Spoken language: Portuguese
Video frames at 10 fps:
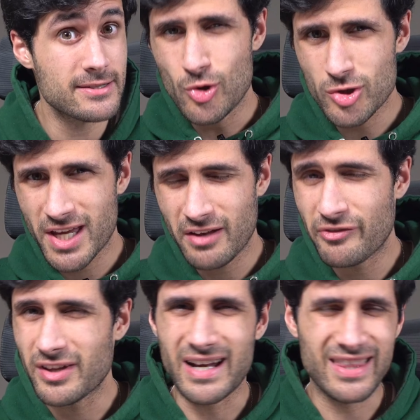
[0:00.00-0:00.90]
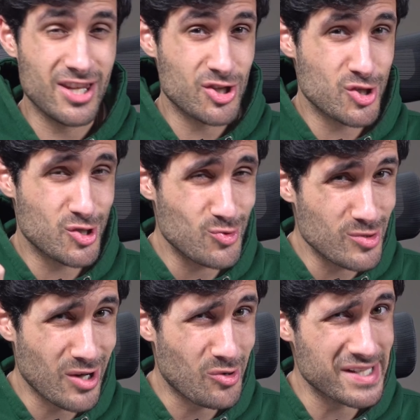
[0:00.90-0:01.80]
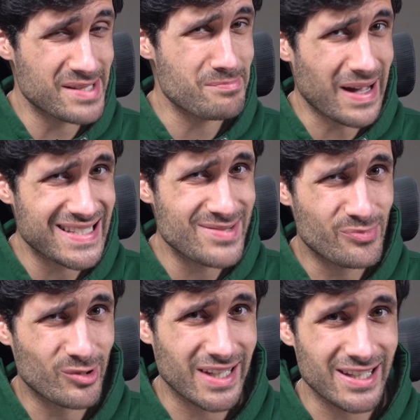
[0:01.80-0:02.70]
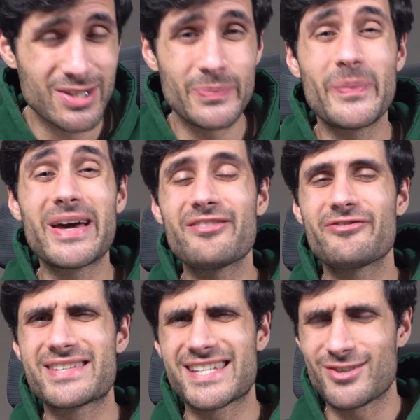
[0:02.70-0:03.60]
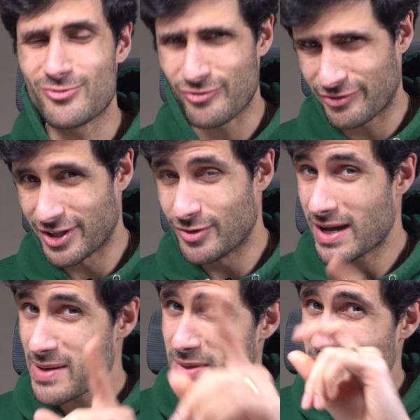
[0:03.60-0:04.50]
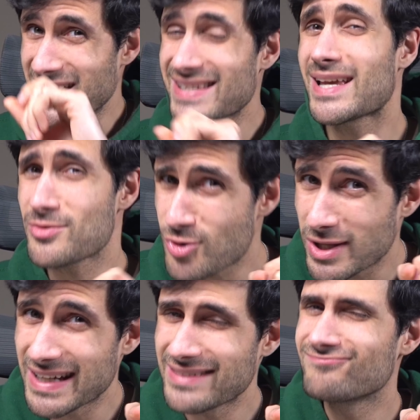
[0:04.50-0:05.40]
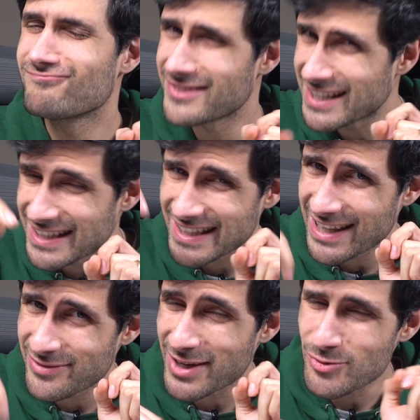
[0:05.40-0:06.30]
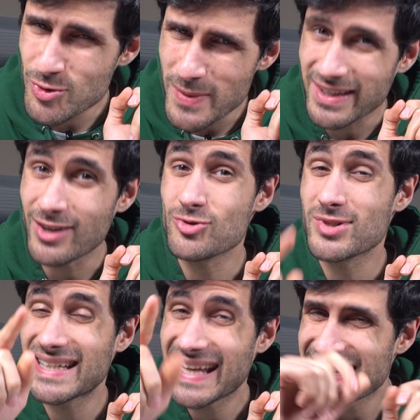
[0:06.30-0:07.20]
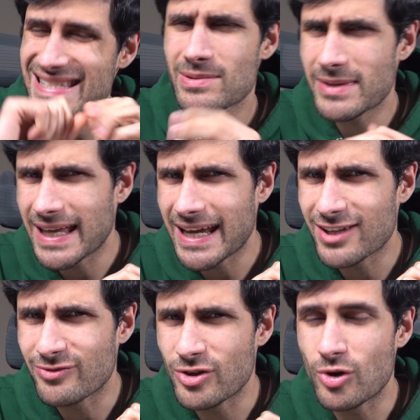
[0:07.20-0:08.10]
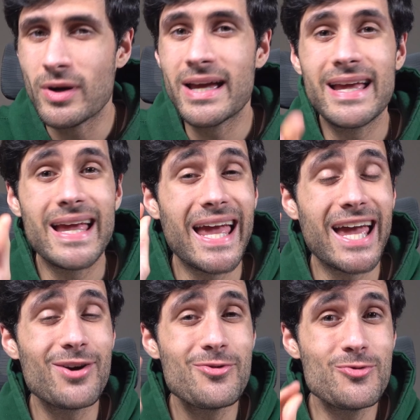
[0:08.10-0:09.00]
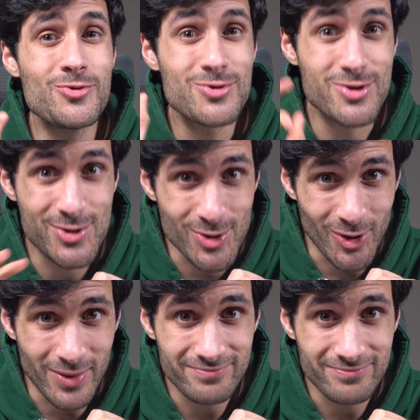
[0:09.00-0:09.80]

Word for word: E hoje quero falar da segunda coisa mais importante para fazer um vídeo. A primeira, sabes qual é? Tenta lá adivinhar nos comentários, quero saber quem é que adivinhou é o som.